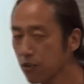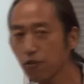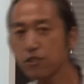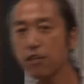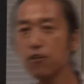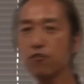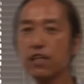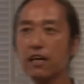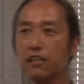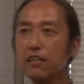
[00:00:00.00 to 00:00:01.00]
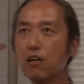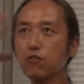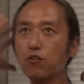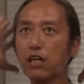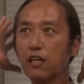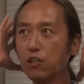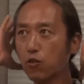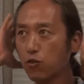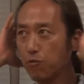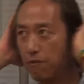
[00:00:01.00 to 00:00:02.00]
そして流体気学の中で
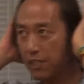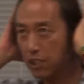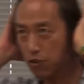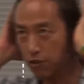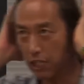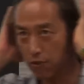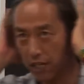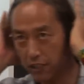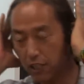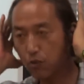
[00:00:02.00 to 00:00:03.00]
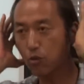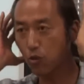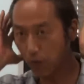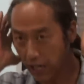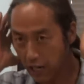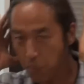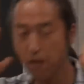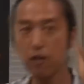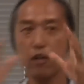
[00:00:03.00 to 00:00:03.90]
この耳について言われてることは